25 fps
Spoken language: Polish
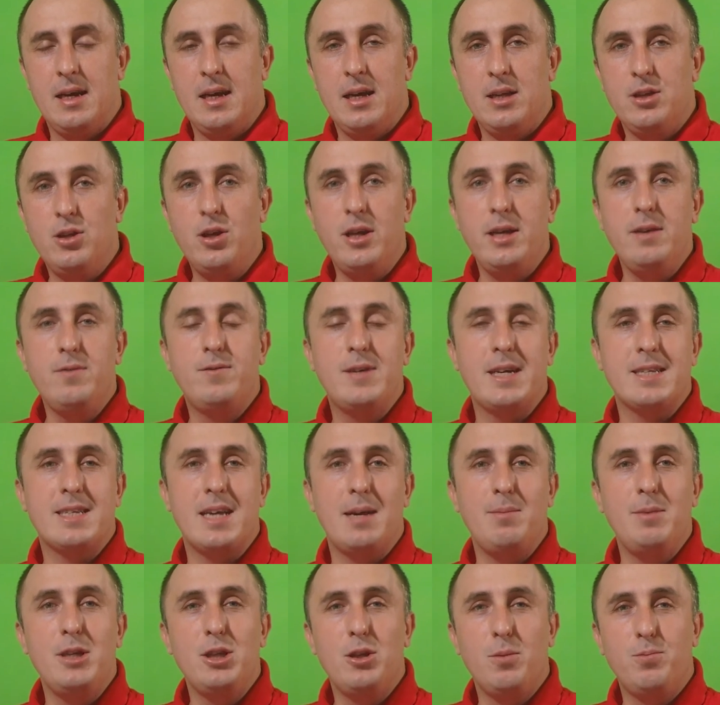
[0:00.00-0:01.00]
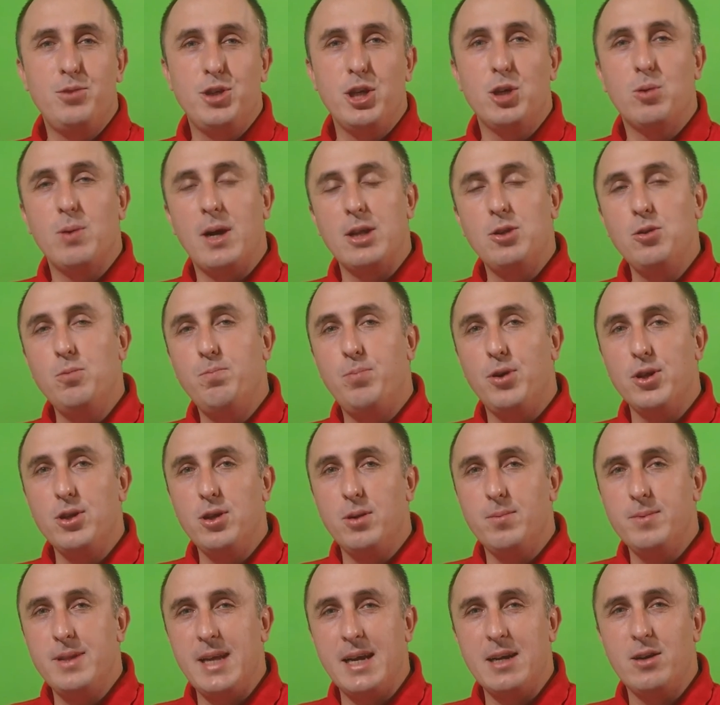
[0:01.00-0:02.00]
No i wracamy do przykładu
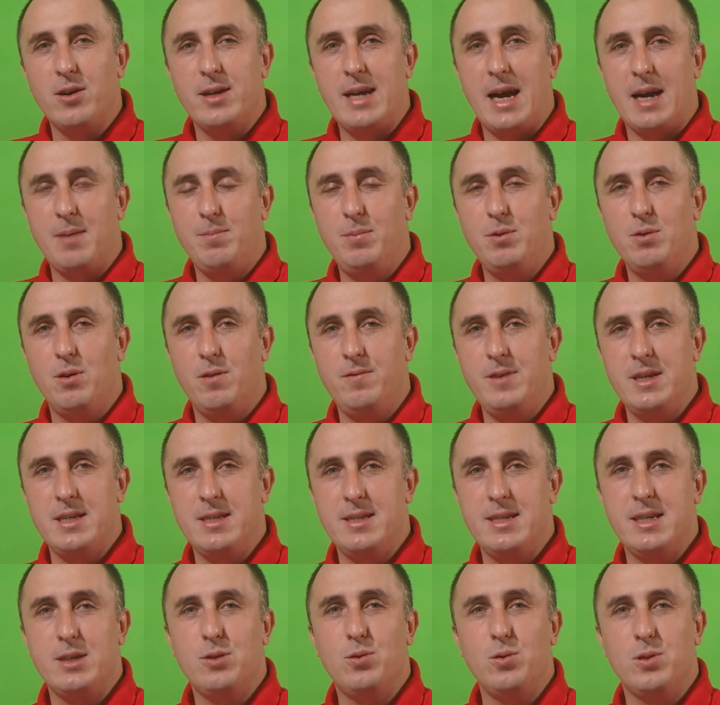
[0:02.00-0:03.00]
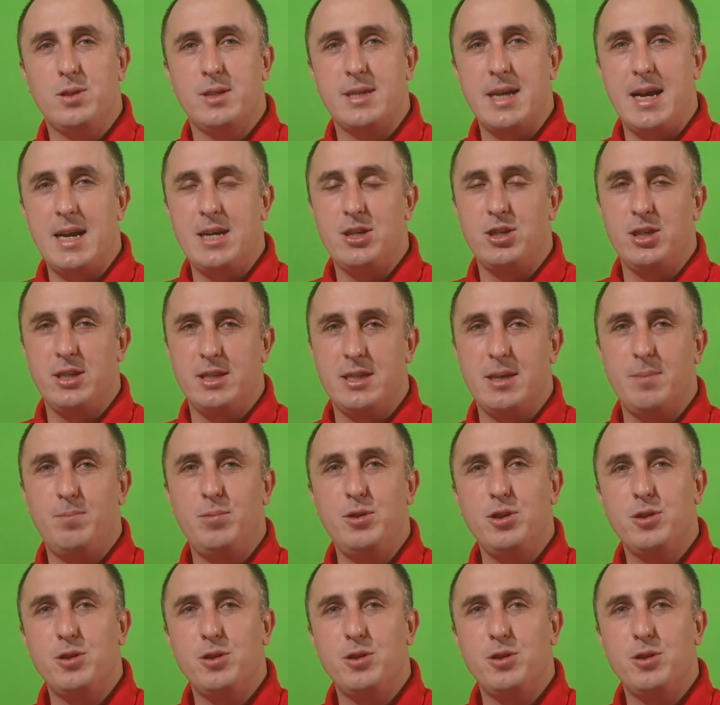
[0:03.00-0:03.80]
podobnego, jak było w języku C czy C++,